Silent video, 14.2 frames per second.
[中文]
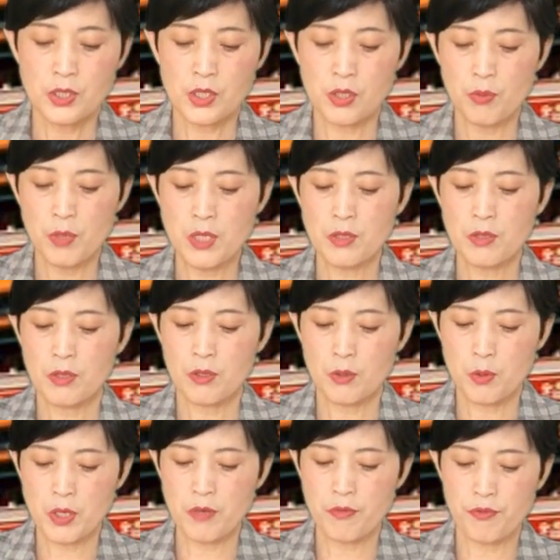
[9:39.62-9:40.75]
体温
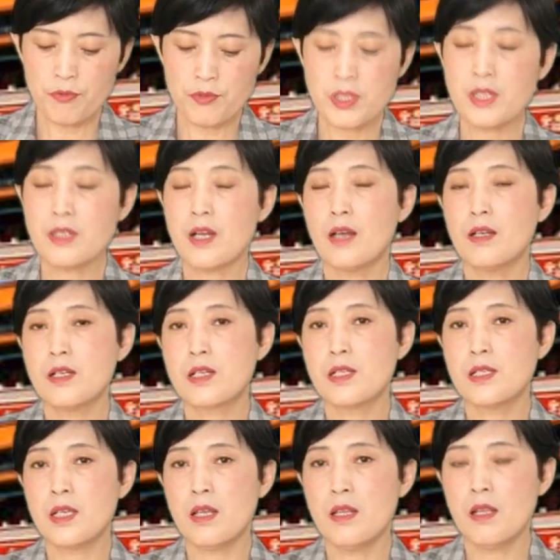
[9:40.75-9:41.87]
恢复正常的
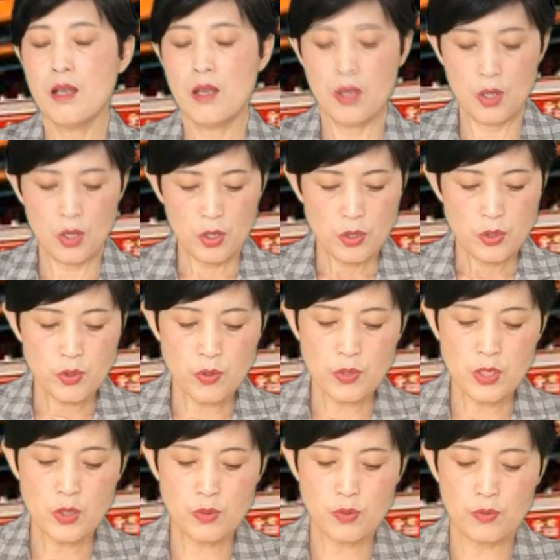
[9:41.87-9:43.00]
时间，
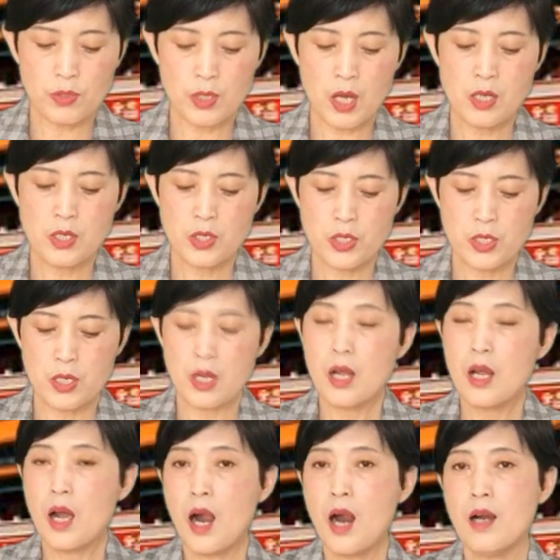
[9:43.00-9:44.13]
中医组呢是
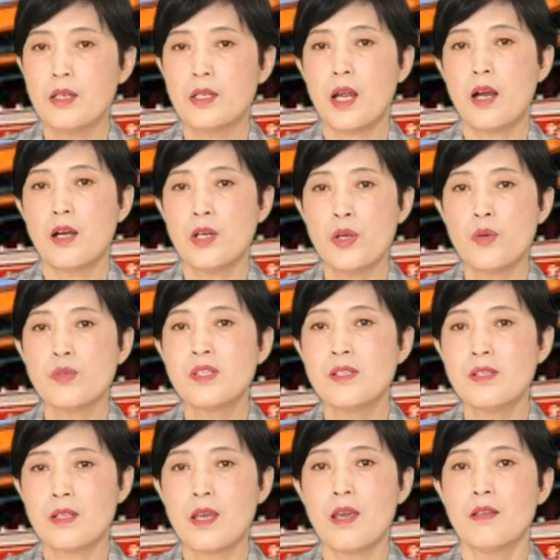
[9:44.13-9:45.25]
二点六
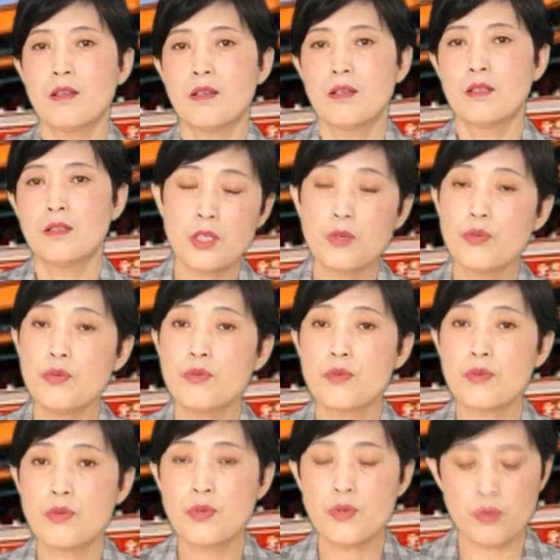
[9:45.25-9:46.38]
四天，这是
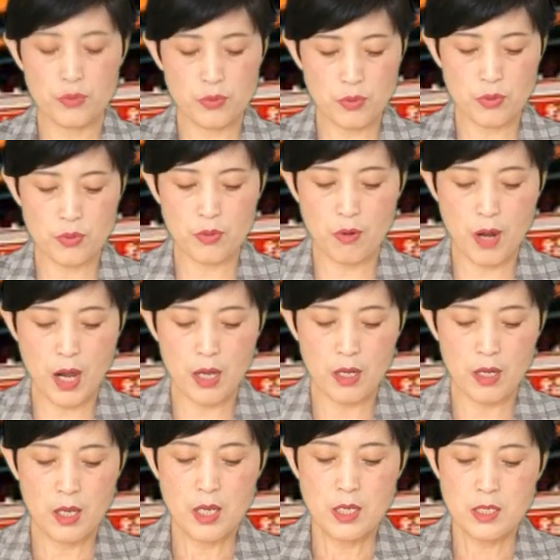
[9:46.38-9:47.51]
用数据说话。
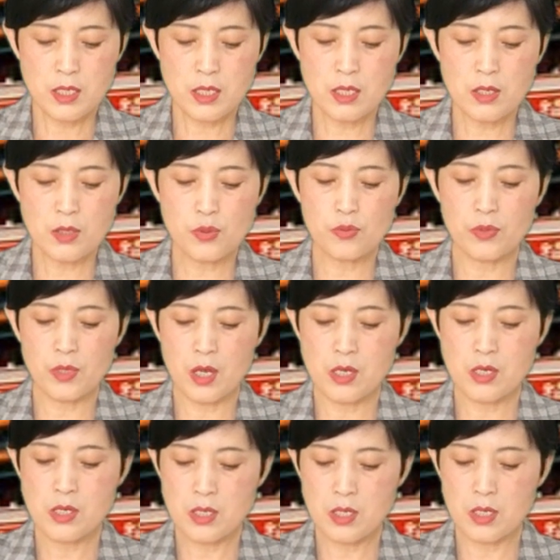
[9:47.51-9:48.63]
西医组
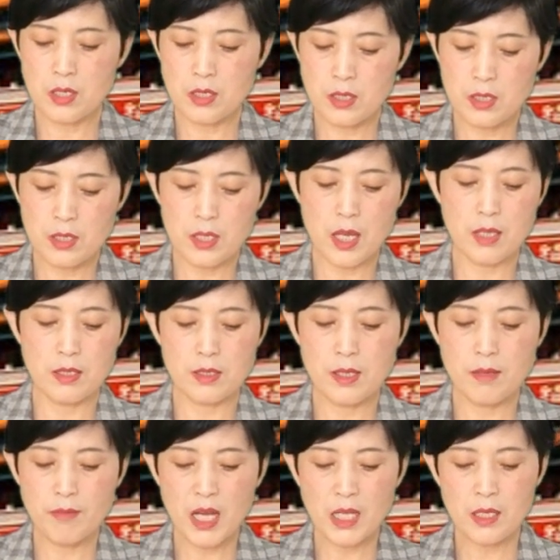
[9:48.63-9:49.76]
呢是四点
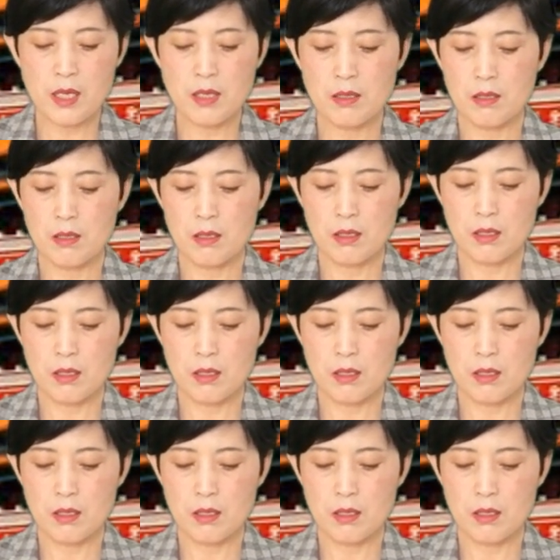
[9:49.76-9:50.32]
三八天，